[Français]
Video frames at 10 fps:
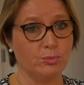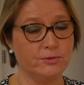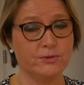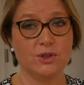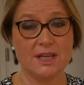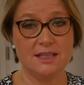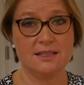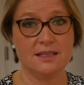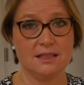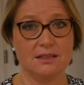pouvant
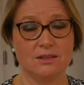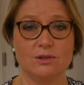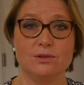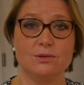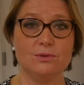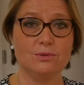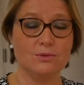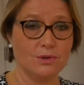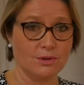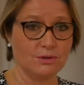aider euh, le
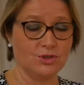euh,